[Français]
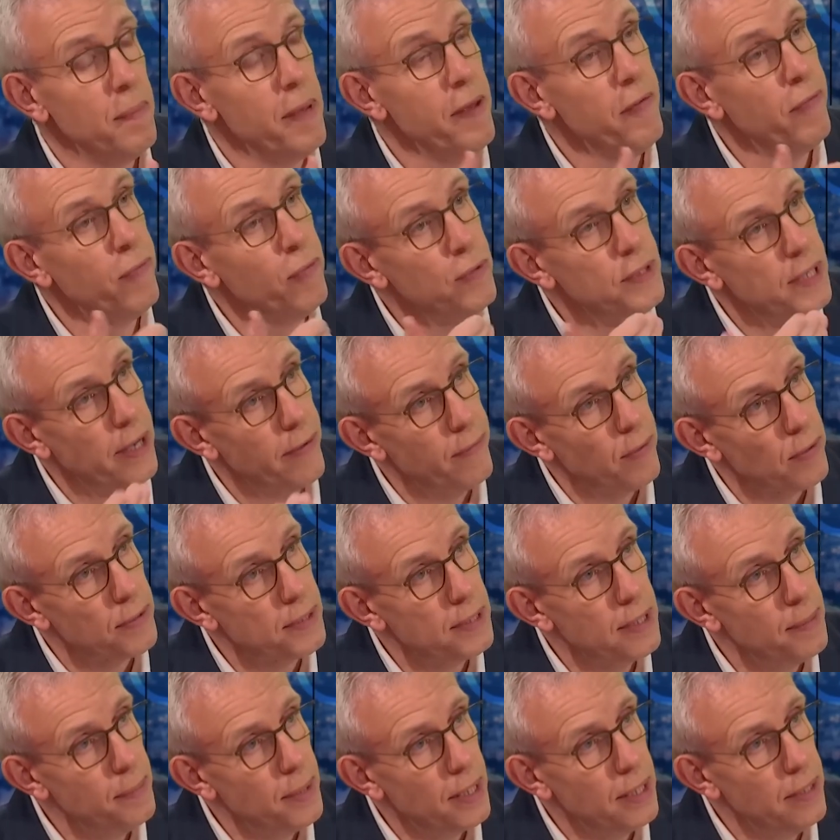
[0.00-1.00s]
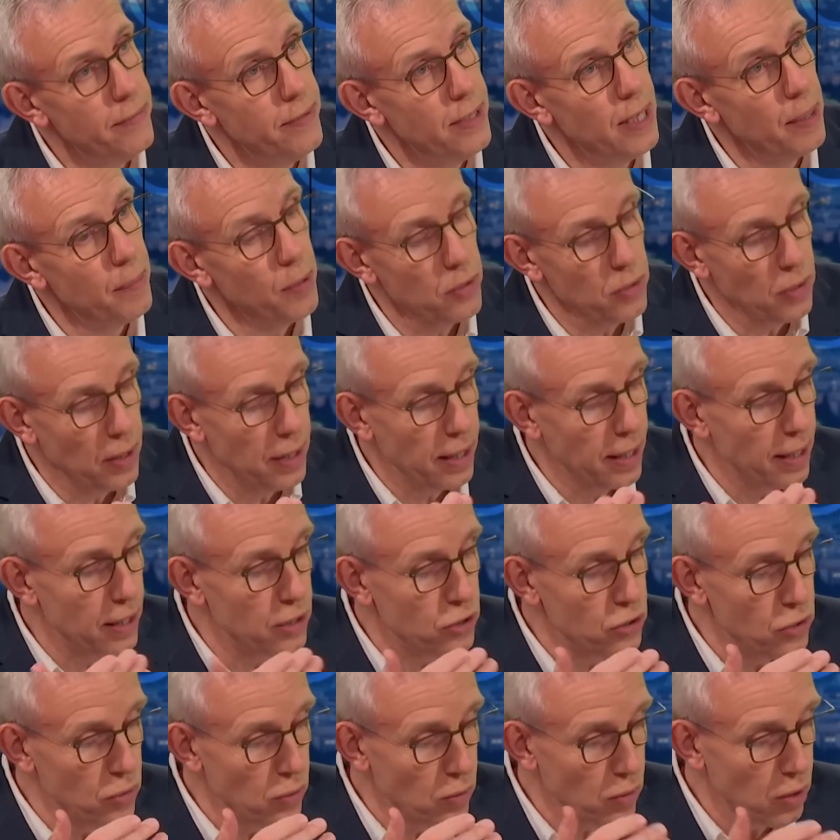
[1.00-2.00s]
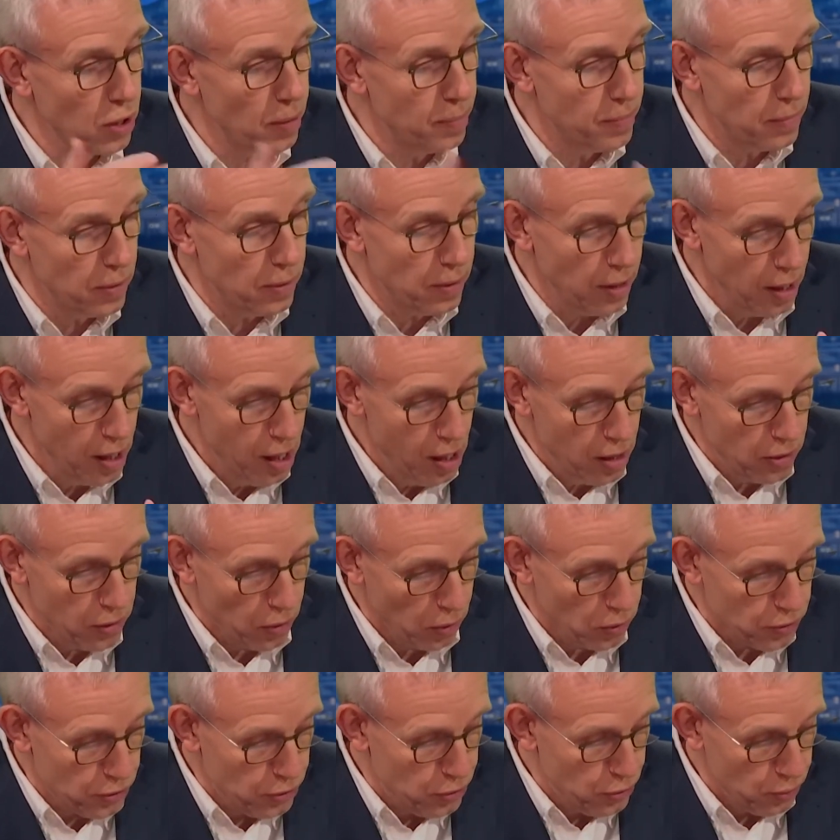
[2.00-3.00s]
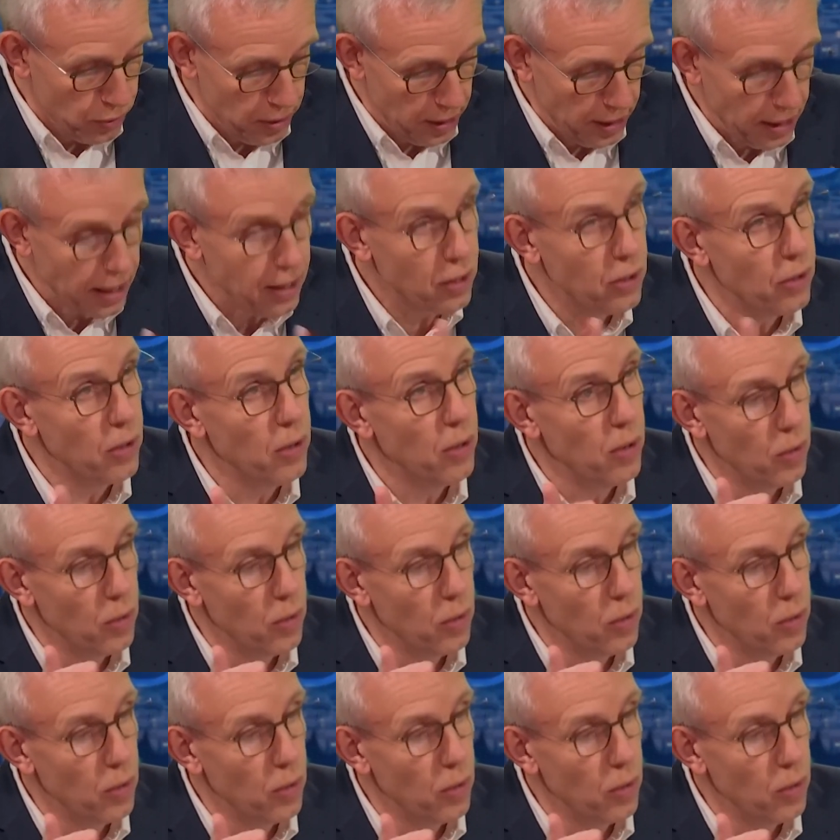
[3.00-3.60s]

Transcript: mais vous avancez bien évidemment dans les régions comme euh, dans le Sionique